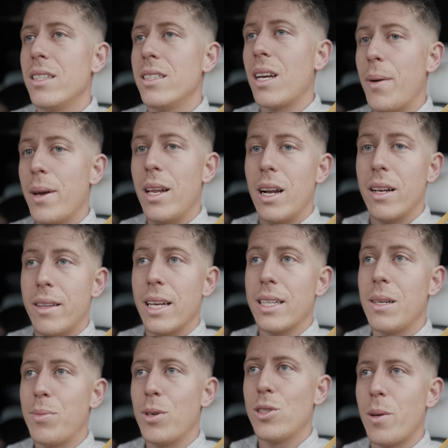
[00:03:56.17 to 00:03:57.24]
Sabéis, el Altea
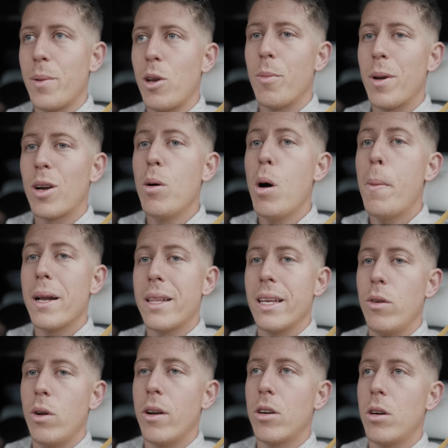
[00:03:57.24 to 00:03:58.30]
está puesto a mi nombre como
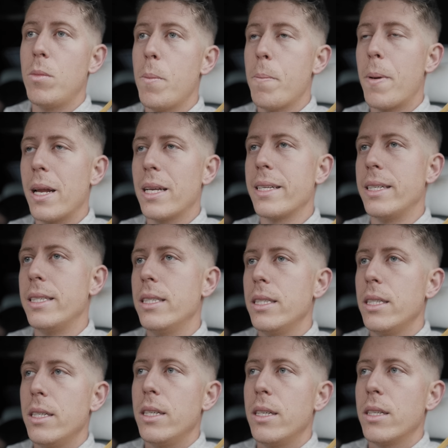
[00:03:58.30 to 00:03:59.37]
particular o como empresa.
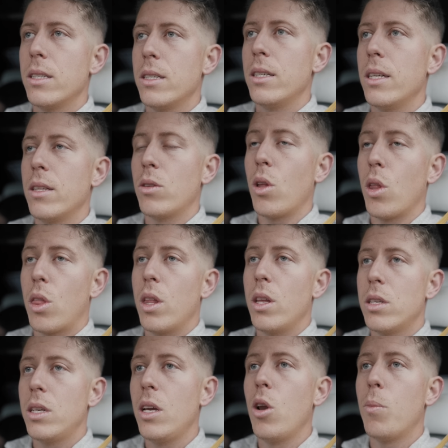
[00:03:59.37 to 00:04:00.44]

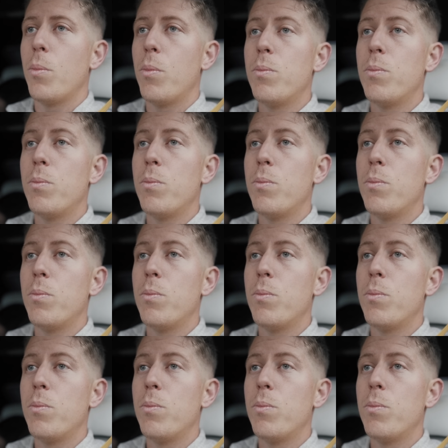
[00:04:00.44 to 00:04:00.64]
Entonces si lo